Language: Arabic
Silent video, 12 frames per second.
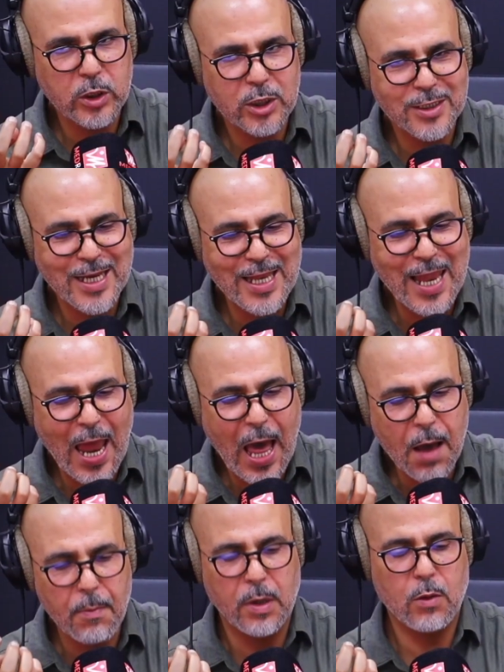واش هذا
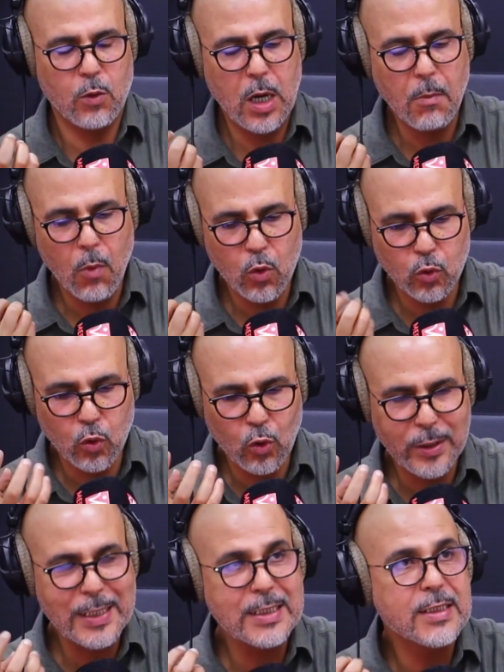الامر ولا
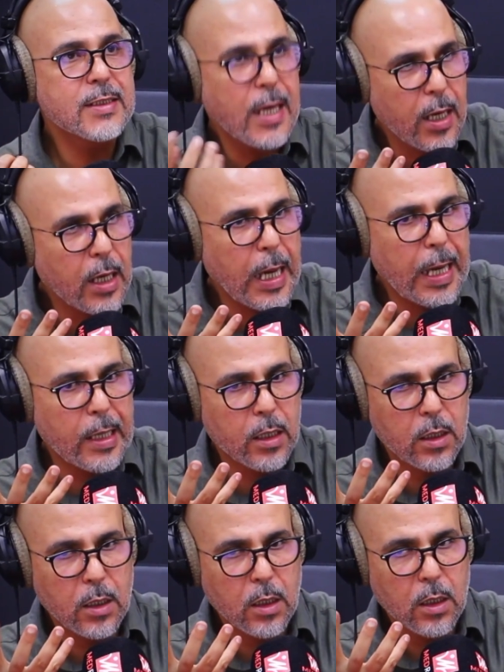الموضوع يستحق
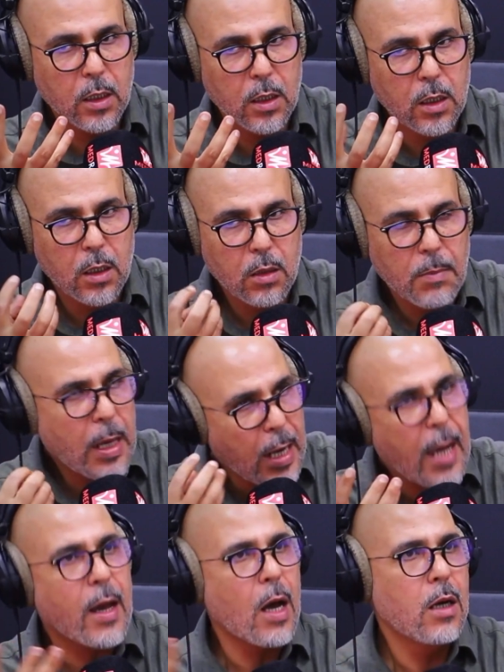
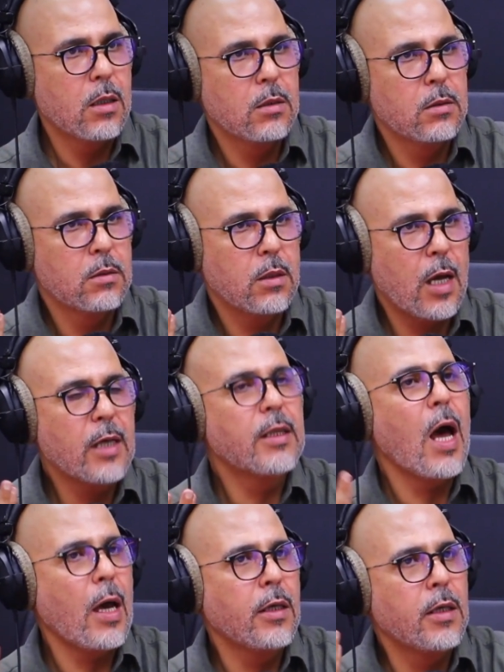معركه
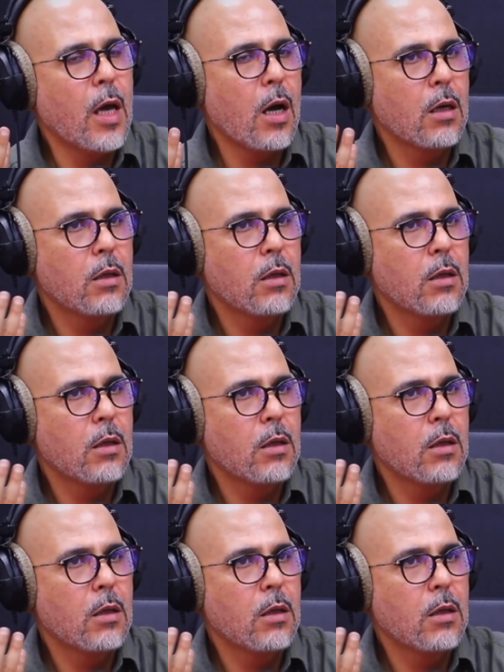قضائيه هي هي